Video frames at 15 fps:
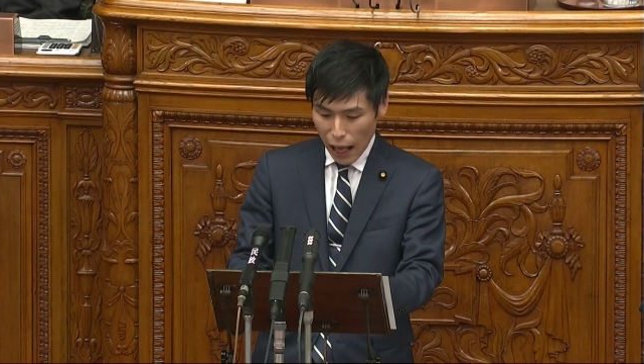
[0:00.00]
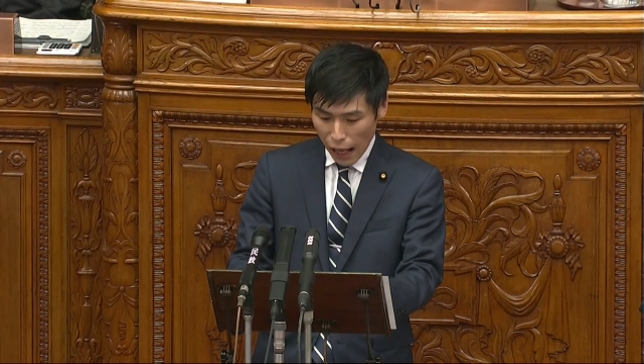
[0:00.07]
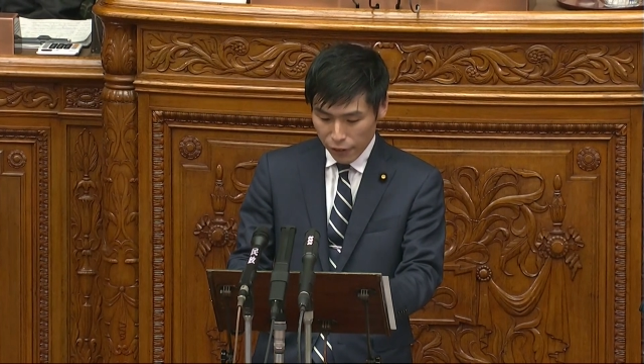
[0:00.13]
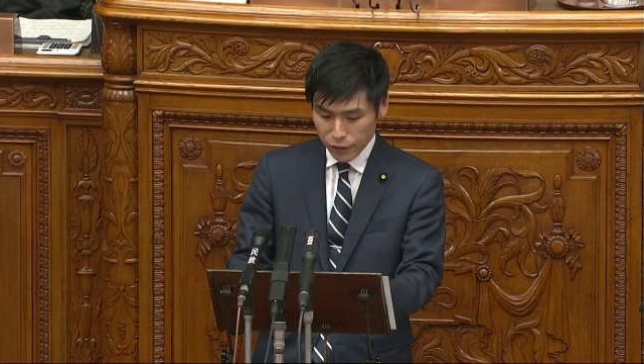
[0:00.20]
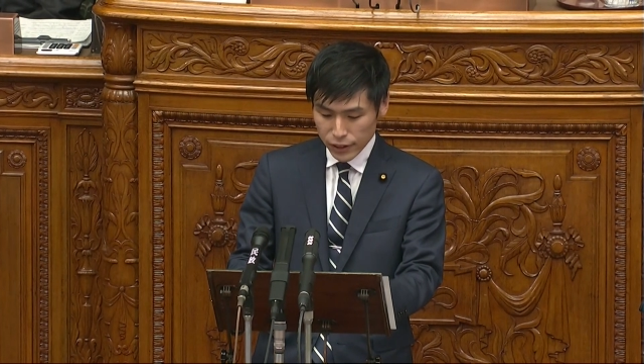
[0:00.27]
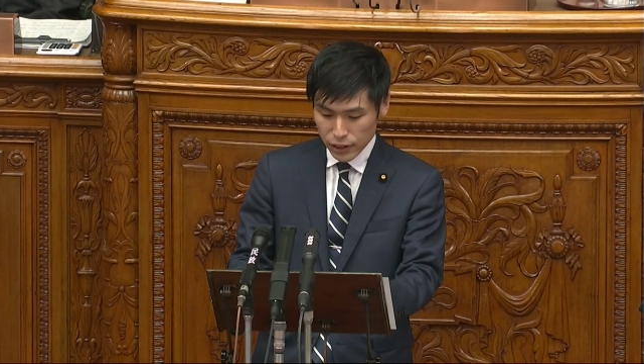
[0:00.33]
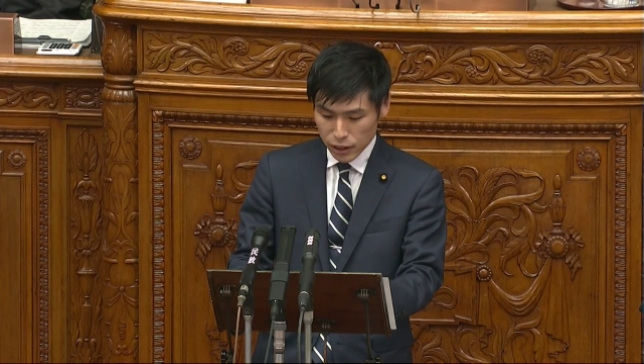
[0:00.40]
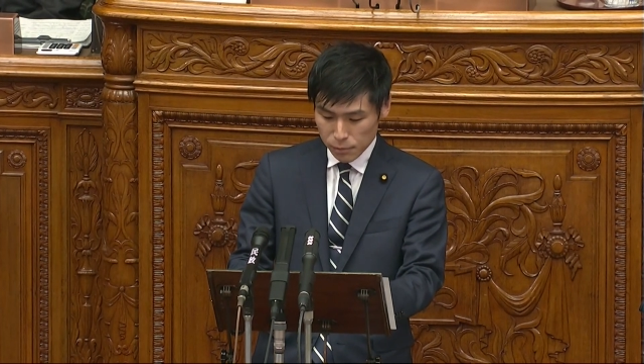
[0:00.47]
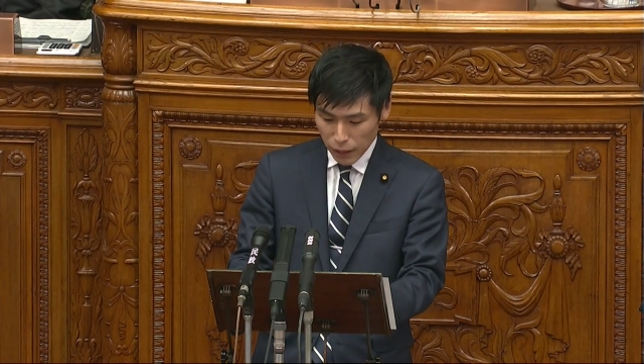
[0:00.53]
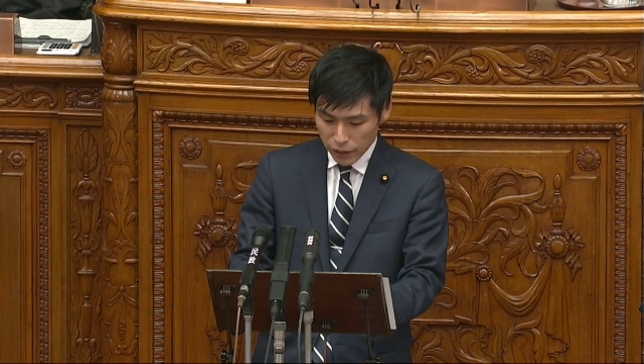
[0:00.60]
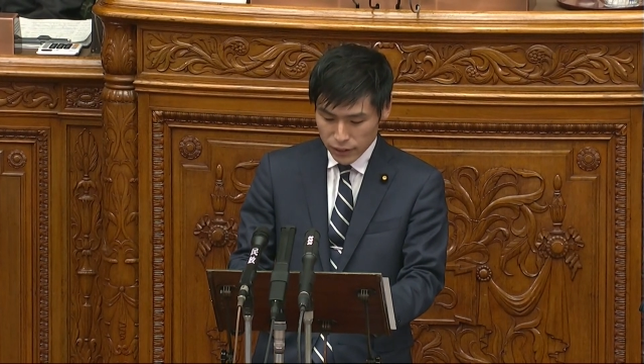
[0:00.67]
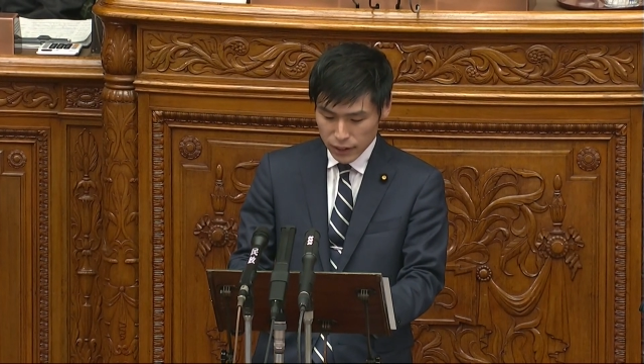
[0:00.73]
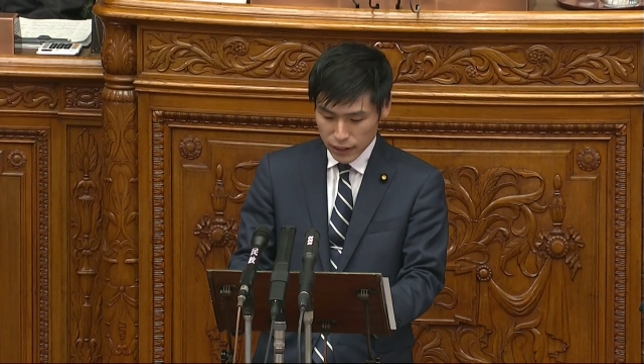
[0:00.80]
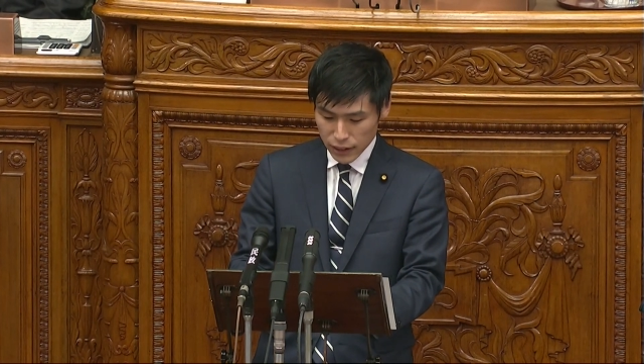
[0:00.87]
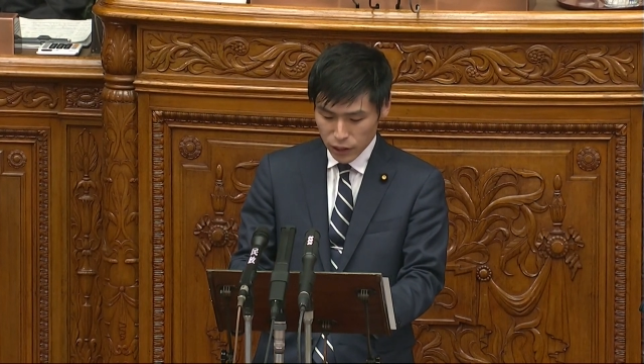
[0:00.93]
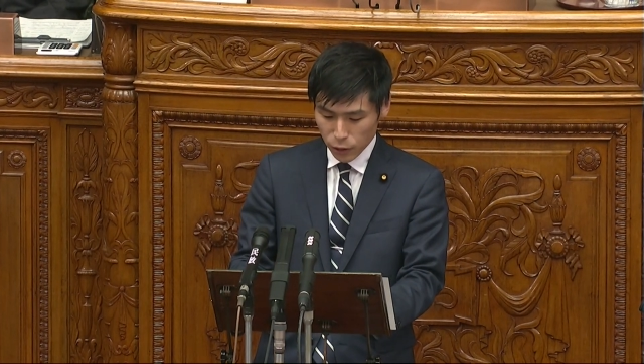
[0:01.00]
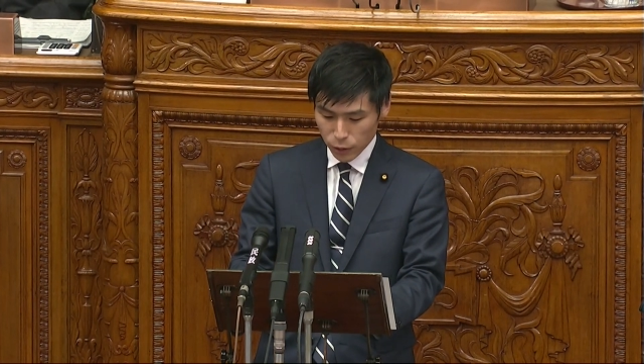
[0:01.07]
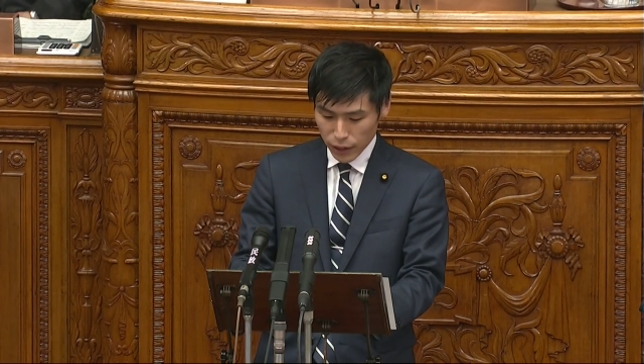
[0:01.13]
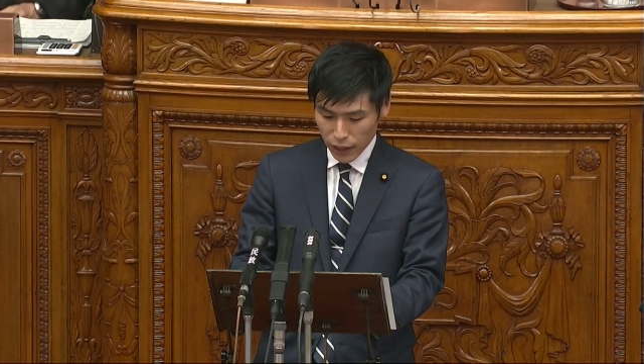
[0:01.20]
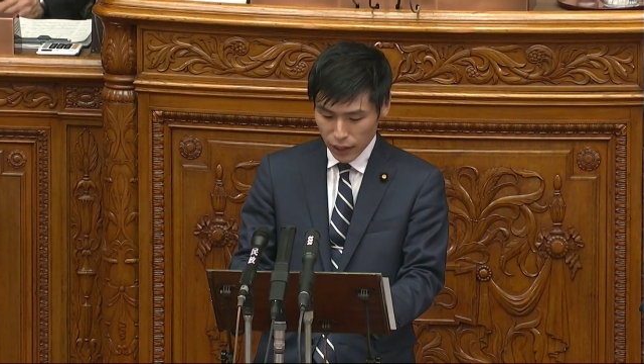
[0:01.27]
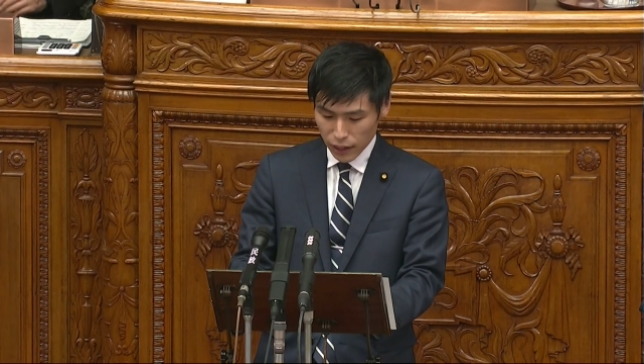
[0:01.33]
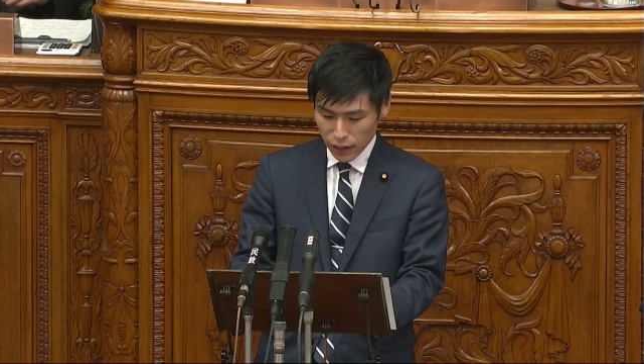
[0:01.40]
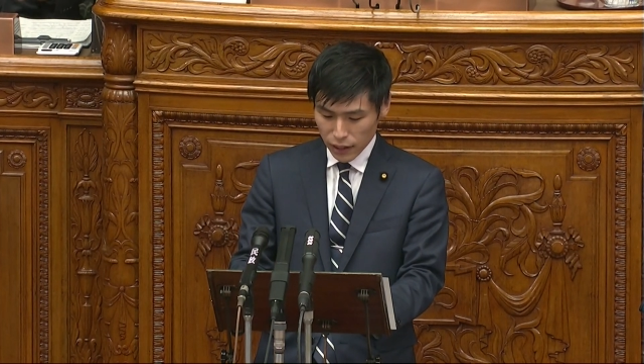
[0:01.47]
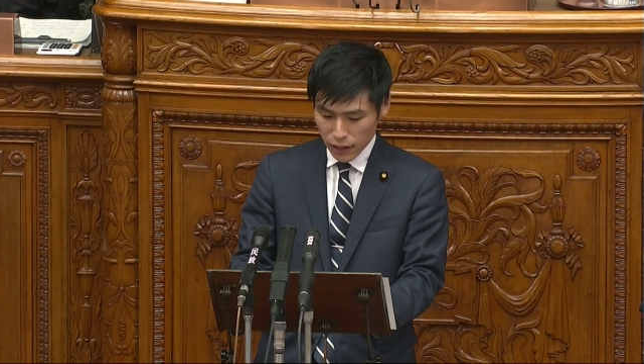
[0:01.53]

悪質マルチ企業で